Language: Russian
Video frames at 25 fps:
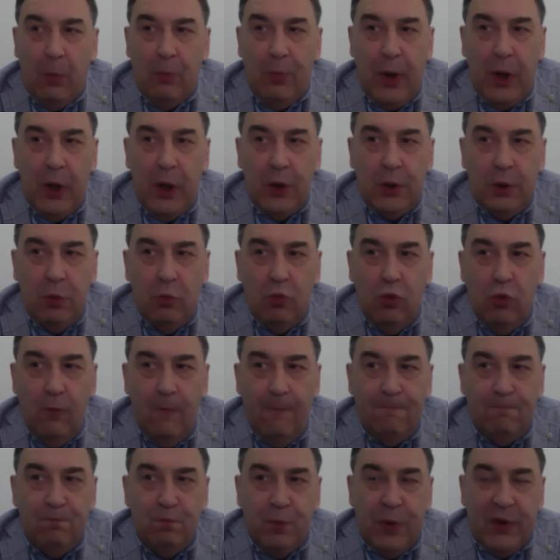
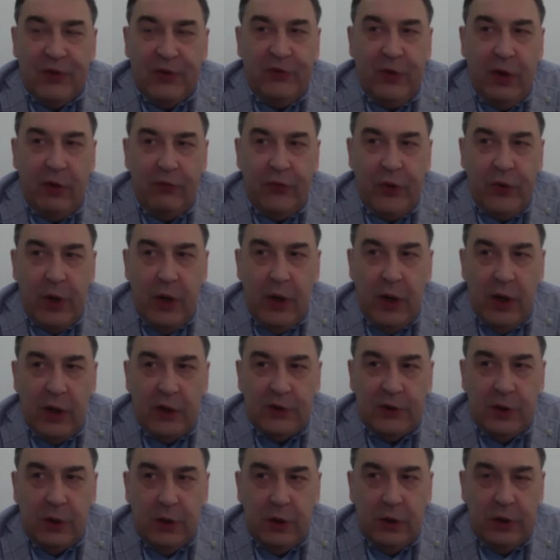поэтому поставки
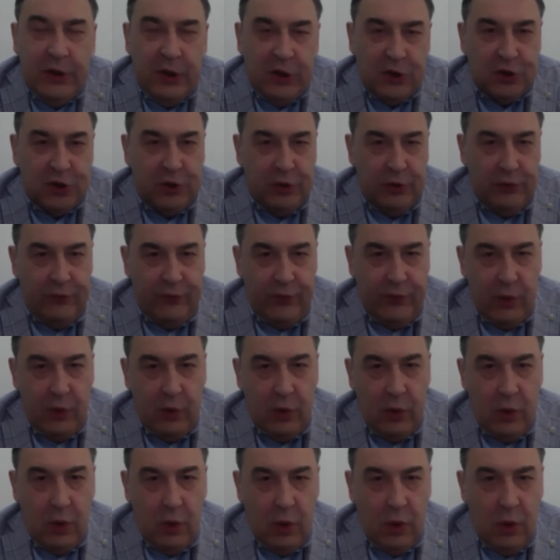газа даже в